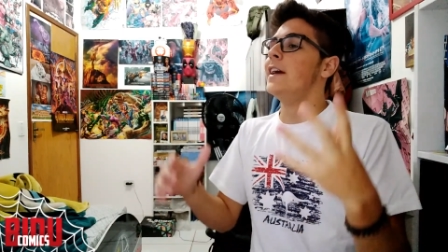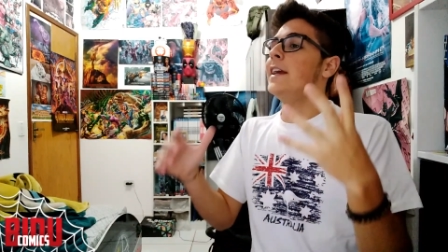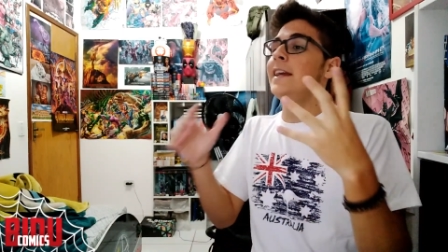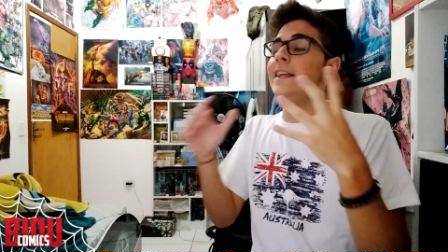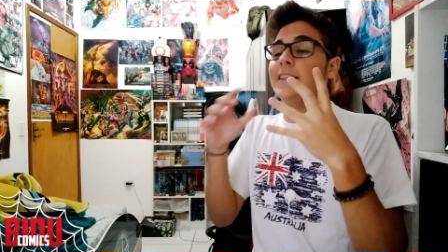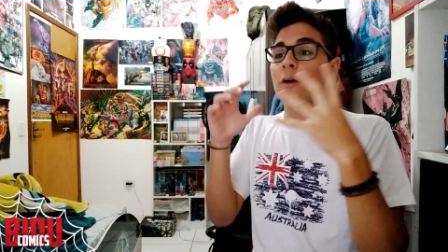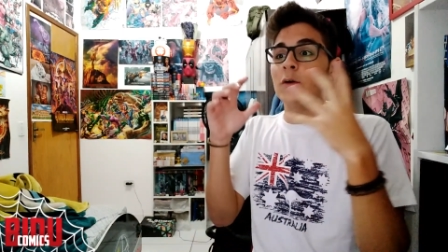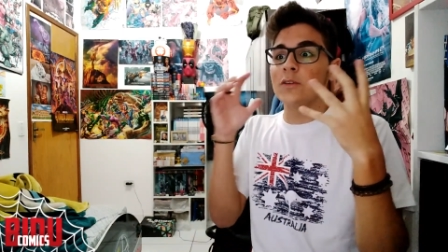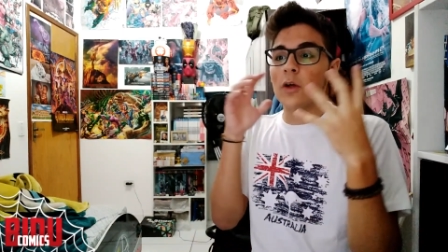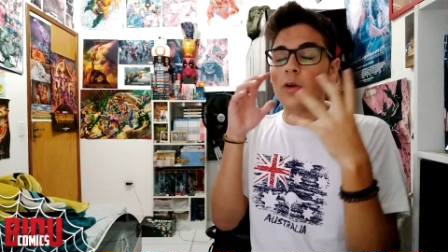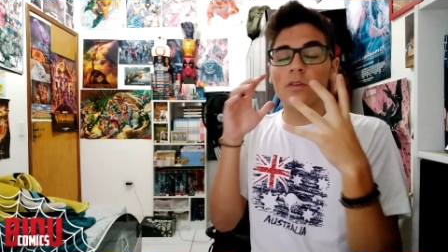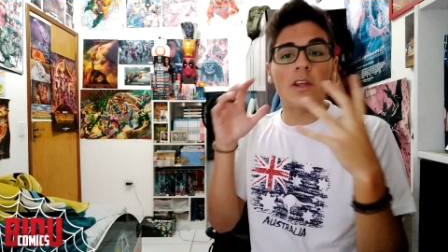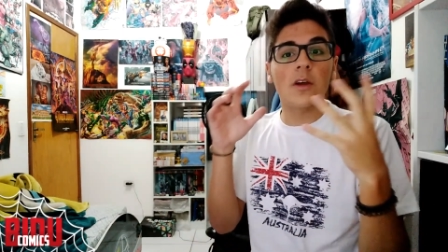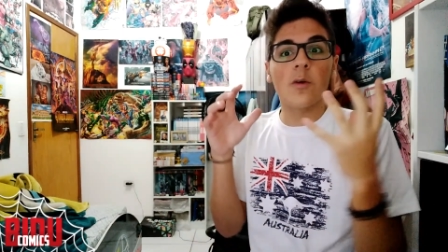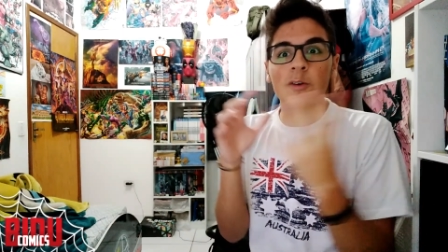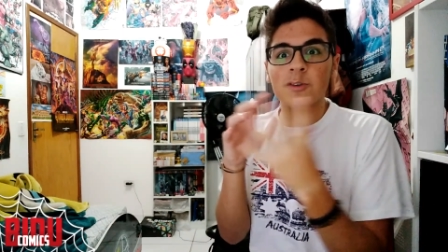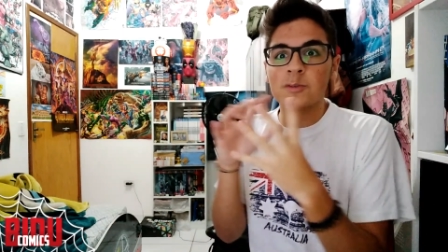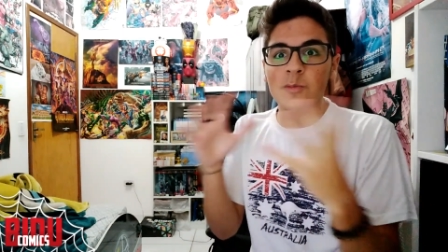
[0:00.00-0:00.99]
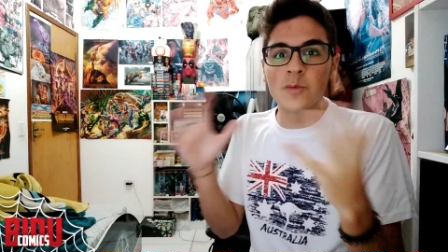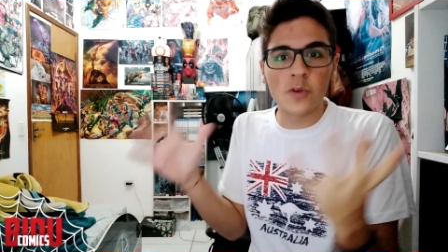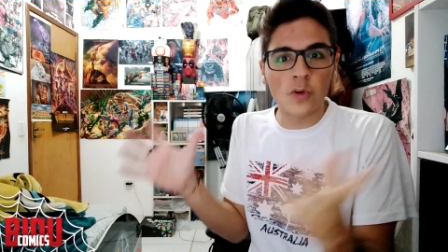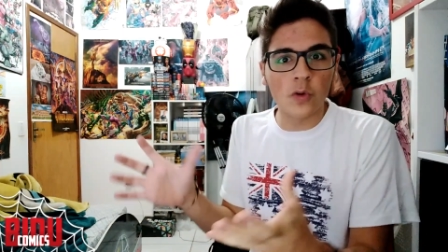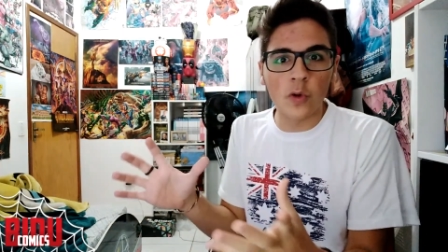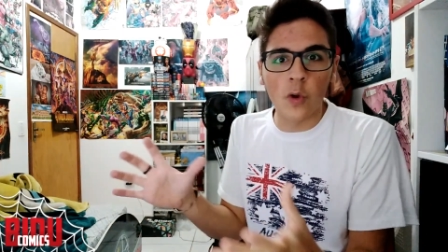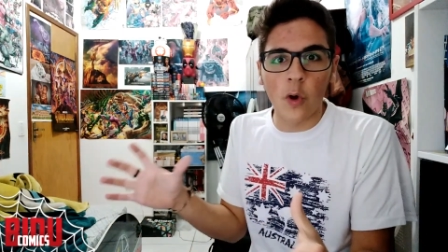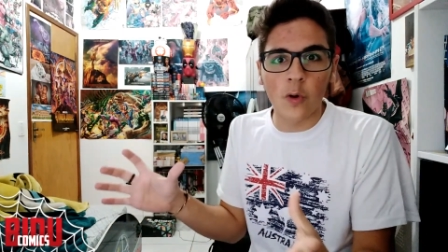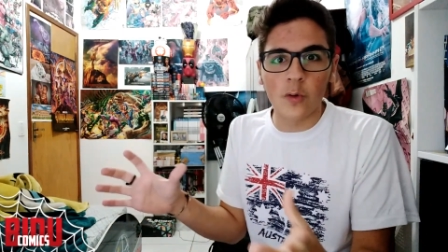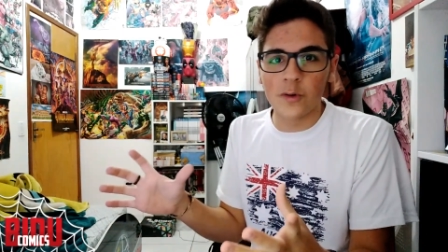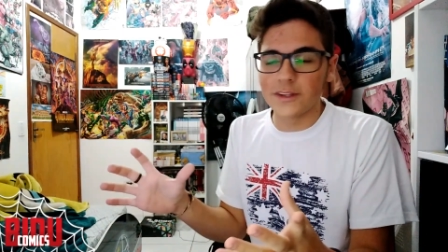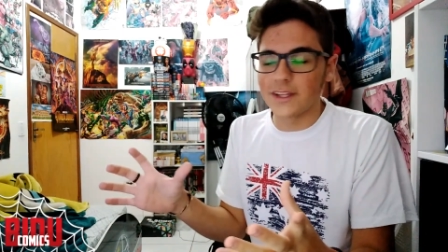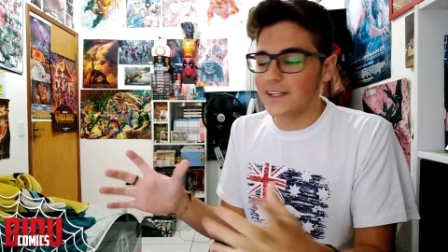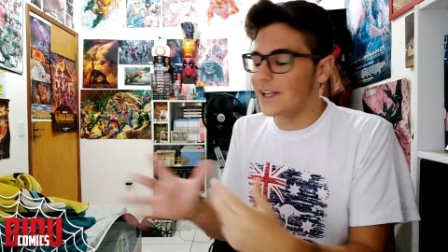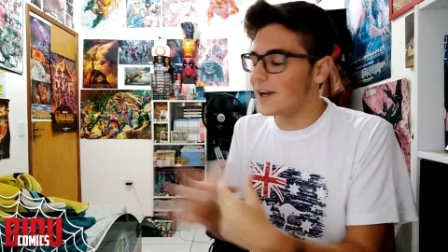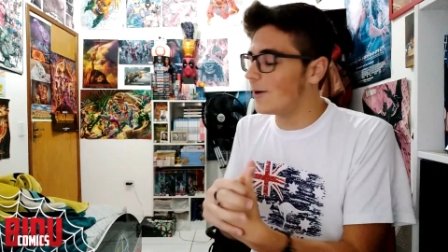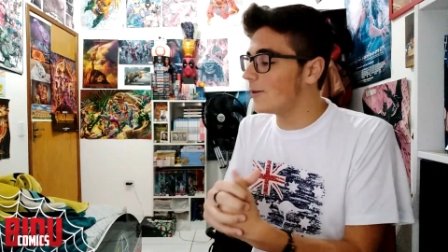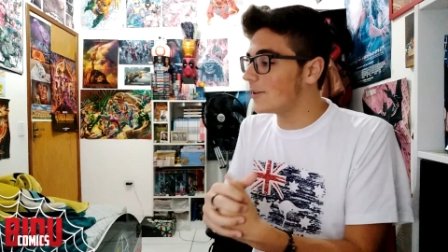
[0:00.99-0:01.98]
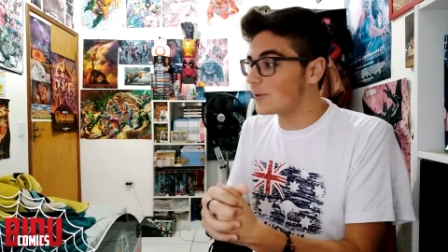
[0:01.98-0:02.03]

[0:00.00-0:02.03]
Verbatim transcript: Então dá um negócio muito louco, entendeu?